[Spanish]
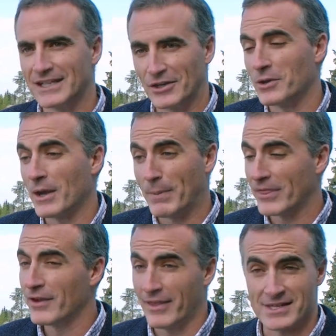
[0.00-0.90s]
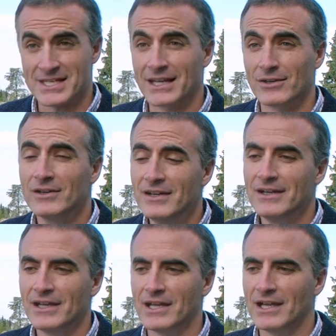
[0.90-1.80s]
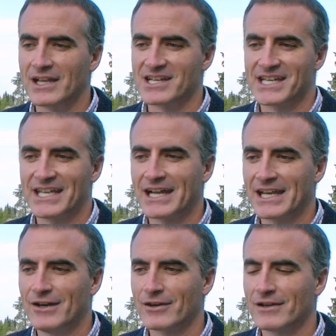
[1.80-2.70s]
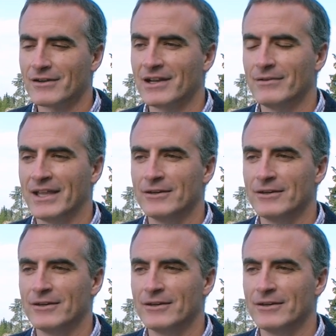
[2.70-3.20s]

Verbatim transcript: Creo que era un espacio necesario y el que se haya creado creo que le va a